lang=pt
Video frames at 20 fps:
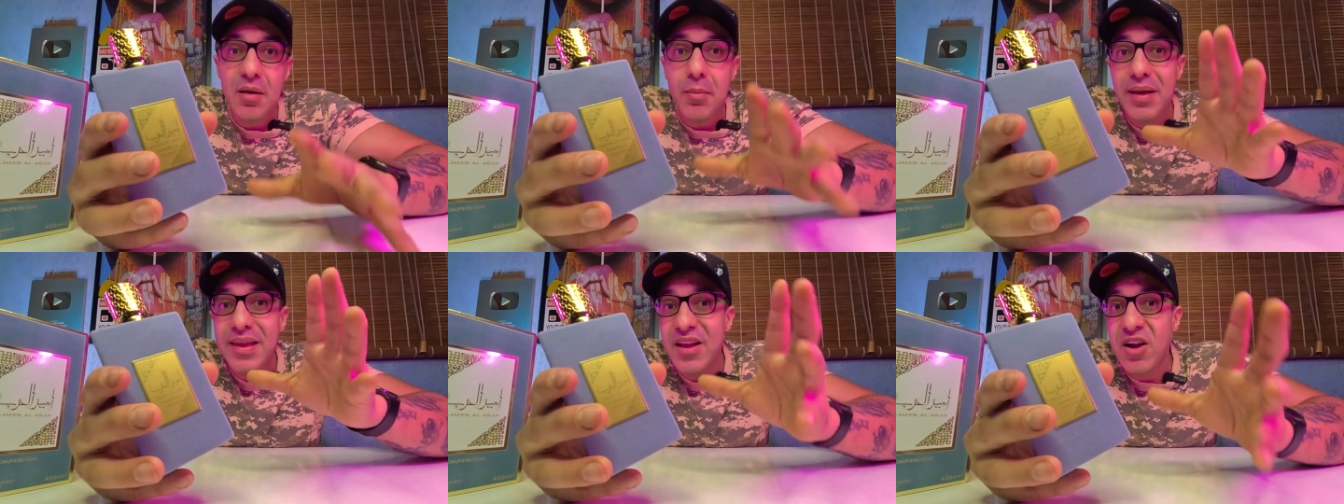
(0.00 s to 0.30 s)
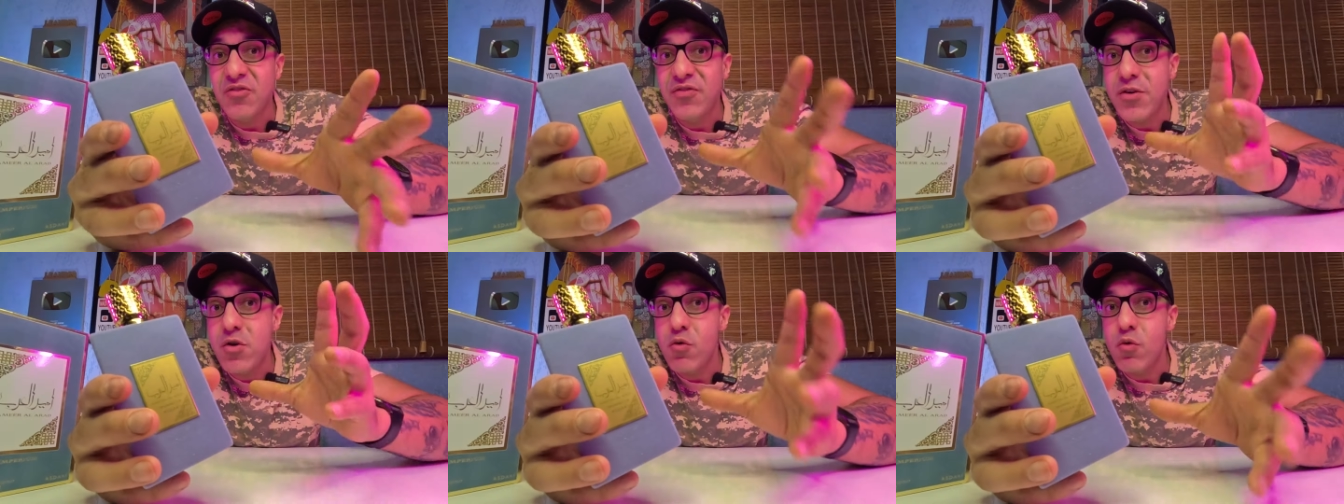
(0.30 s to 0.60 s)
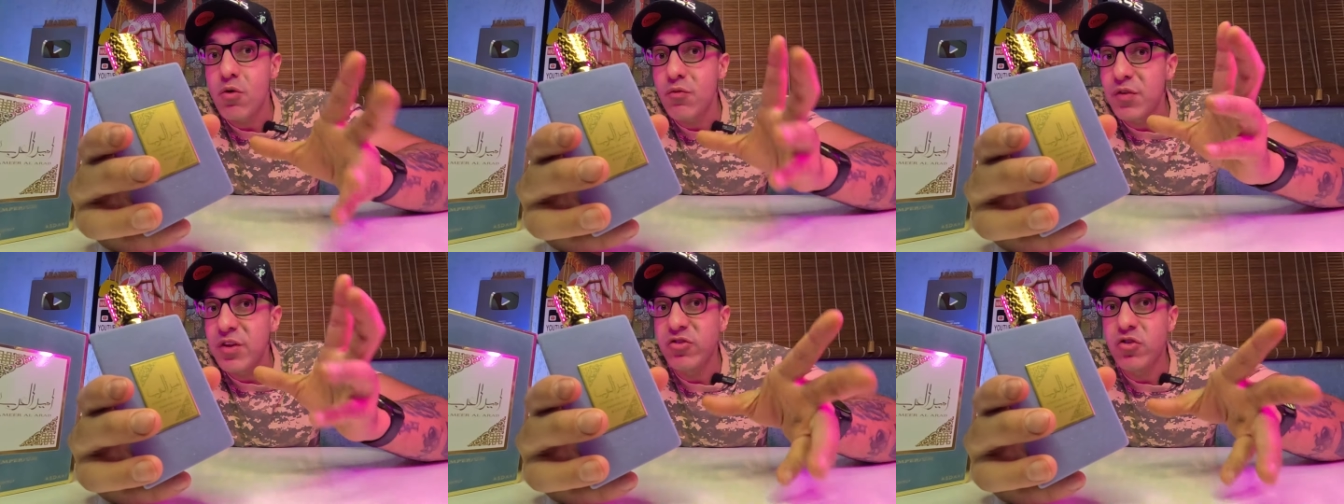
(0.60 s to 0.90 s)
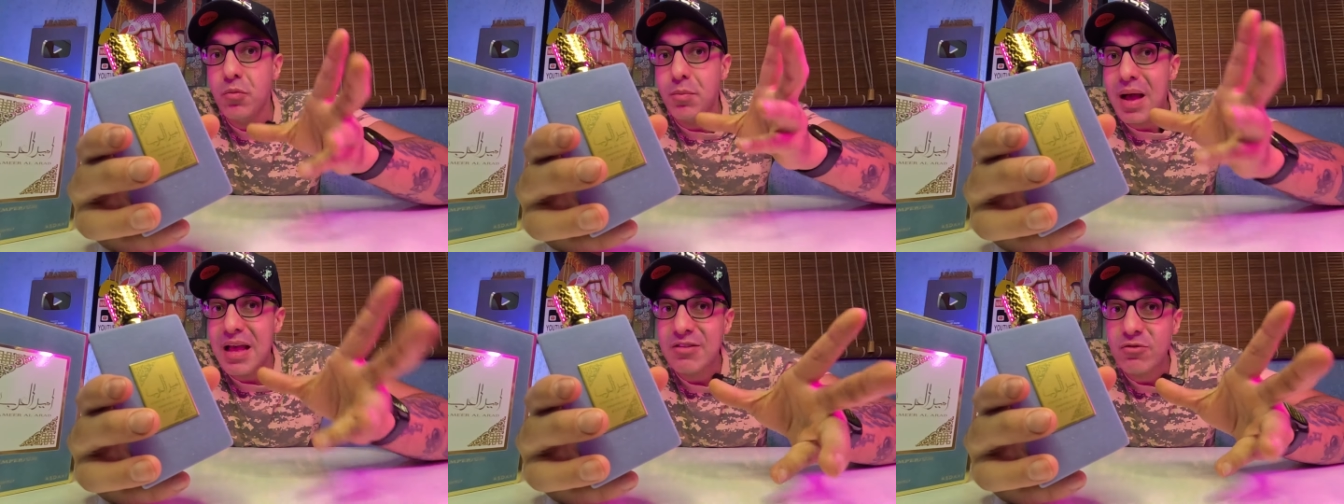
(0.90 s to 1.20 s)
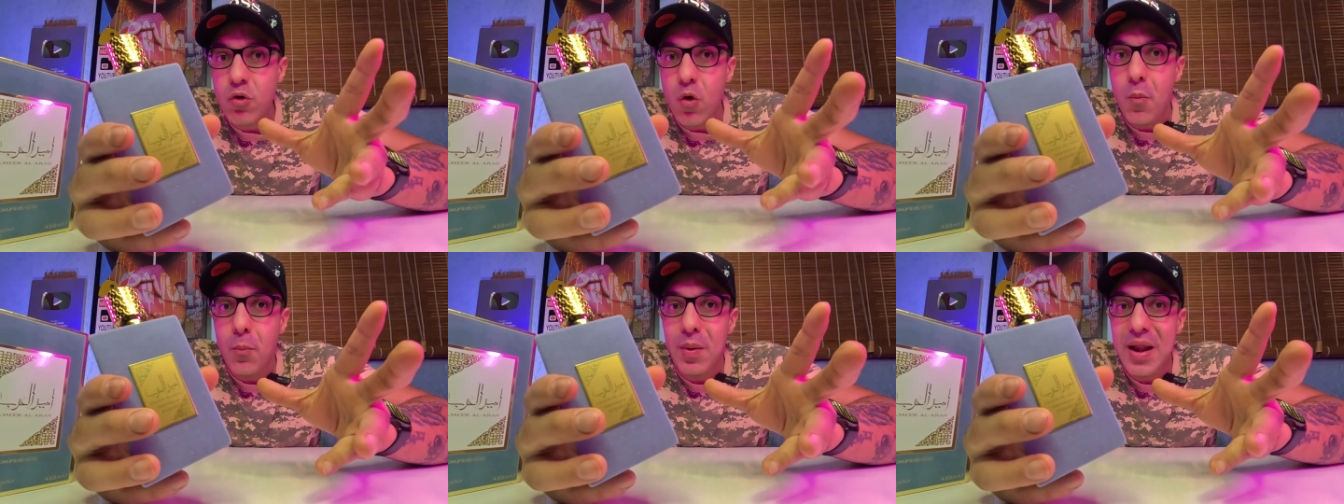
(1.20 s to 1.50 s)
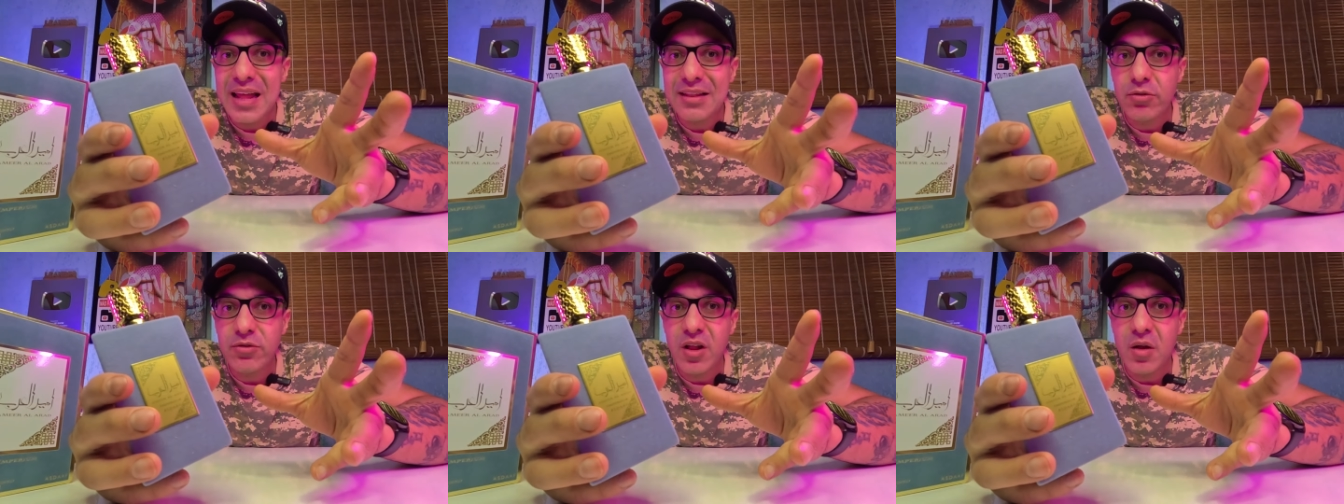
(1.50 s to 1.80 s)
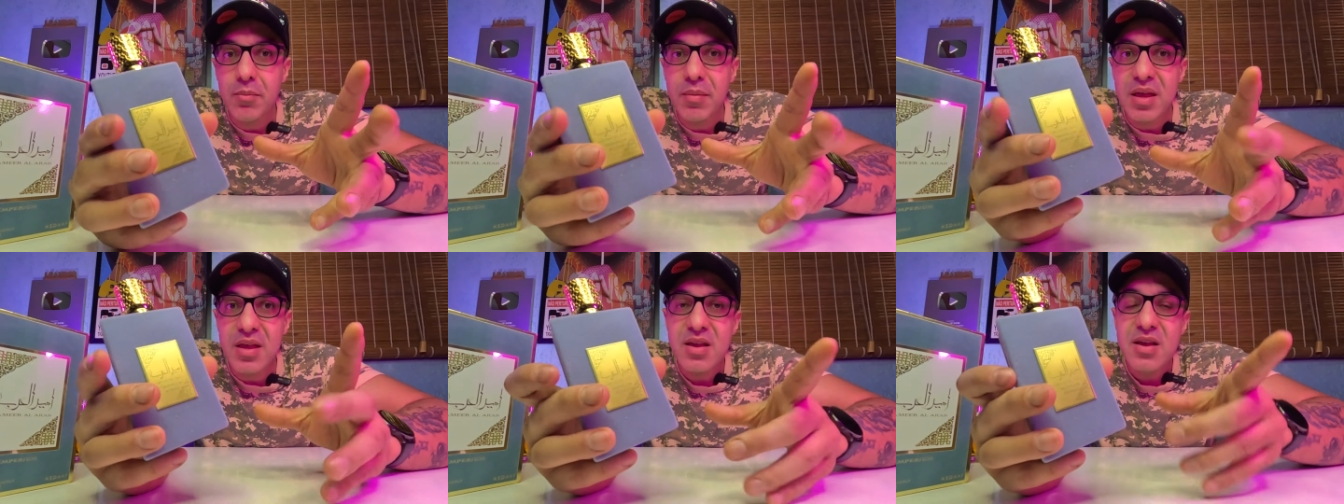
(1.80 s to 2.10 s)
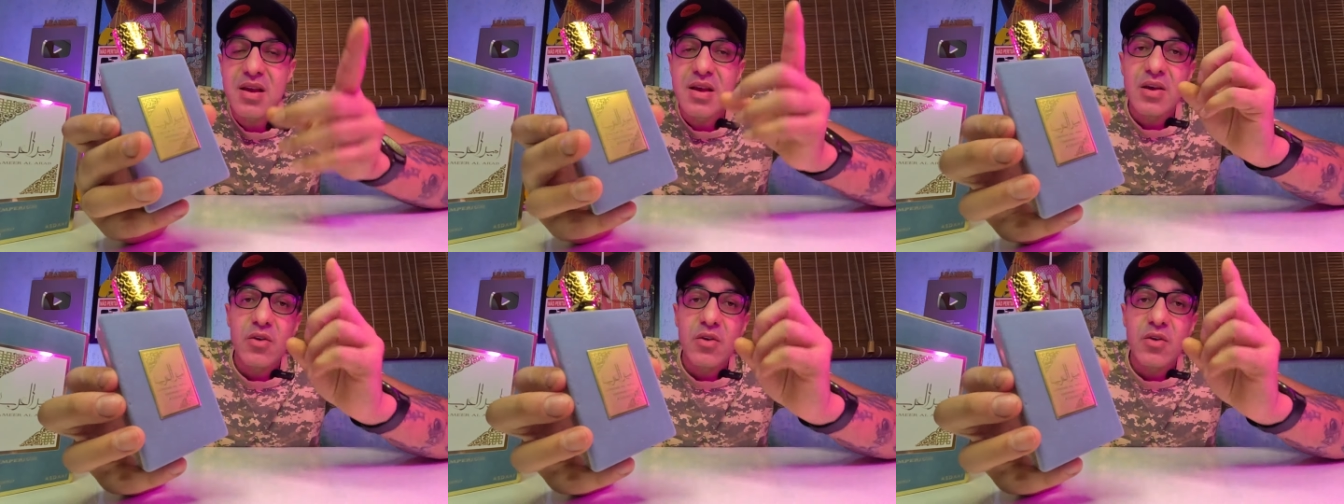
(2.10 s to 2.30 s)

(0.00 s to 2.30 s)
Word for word: Amanhã eu venho com o vídeo mais completo também.